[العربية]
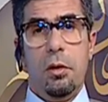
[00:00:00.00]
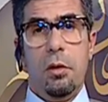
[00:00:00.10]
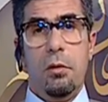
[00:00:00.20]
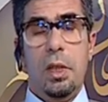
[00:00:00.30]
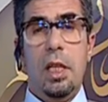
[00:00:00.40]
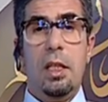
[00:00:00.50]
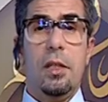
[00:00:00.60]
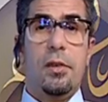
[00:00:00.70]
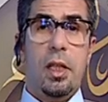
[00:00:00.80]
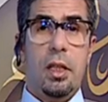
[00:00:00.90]
ولعل
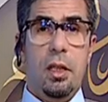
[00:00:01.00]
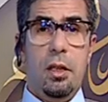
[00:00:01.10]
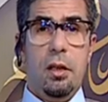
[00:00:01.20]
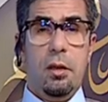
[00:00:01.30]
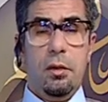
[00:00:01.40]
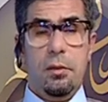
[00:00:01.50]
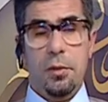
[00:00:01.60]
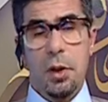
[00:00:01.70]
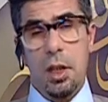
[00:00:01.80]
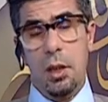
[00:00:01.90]
السيد
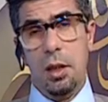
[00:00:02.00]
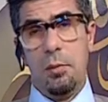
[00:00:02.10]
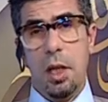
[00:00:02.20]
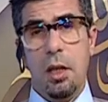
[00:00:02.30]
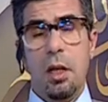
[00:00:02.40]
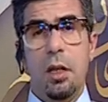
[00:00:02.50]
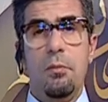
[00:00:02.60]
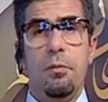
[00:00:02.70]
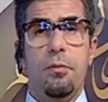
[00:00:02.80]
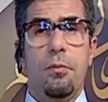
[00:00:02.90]
في هذا
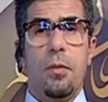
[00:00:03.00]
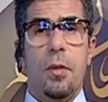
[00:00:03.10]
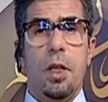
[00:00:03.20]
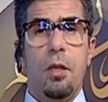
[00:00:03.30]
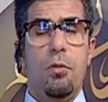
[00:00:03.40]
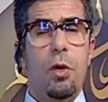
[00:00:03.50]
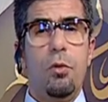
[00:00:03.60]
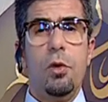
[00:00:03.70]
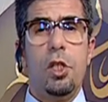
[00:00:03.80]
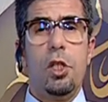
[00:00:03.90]
المقام
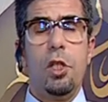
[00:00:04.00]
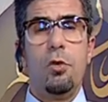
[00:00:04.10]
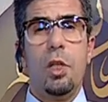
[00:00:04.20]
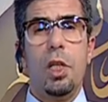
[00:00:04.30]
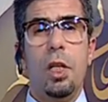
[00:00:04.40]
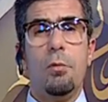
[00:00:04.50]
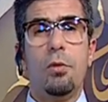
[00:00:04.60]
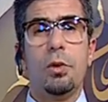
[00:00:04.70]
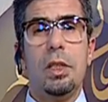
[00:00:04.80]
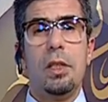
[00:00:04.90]
وهو يشير إلى
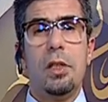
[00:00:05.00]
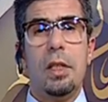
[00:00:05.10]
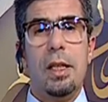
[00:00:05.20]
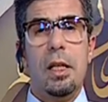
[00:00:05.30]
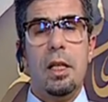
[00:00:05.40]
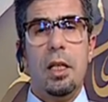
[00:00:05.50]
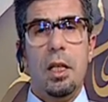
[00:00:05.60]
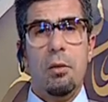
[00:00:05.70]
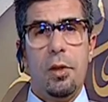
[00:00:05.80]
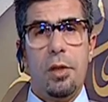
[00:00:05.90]
موطن
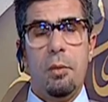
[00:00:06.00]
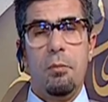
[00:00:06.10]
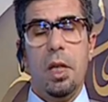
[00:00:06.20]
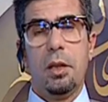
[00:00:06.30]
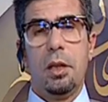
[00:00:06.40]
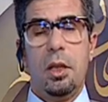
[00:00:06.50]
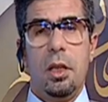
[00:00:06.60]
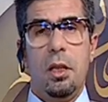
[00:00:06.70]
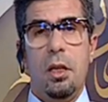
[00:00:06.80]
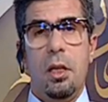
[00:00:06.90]
استدلاله
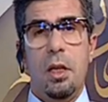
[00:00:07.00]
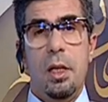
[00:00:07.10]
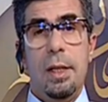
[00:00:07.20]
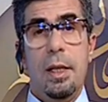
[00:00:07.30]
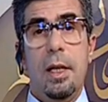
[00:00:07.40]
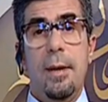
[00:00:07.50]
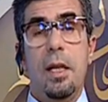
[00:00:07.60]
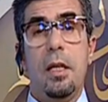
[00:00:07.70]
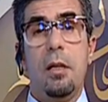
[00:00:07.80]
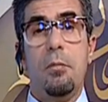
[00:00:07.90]
واستنباطه لهذا
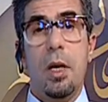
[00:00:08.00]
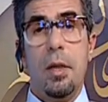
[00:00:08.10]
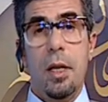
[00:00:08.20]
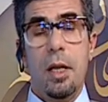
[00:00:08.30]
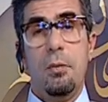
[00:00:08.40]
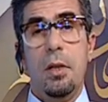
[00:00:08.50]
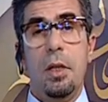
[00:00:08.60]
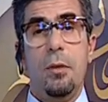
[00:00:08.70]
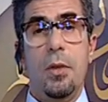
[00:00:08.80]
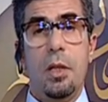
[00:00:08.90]

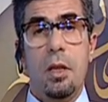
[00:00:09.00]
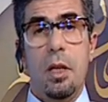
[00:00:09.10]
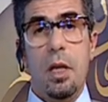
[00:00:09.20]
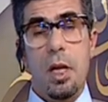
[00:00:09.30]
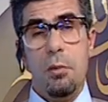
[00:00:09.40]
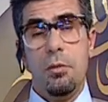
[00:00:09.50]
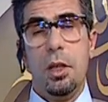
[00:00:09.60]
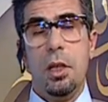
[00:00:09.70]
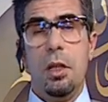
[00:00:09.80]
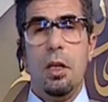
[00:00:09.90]
المذهب في التعامل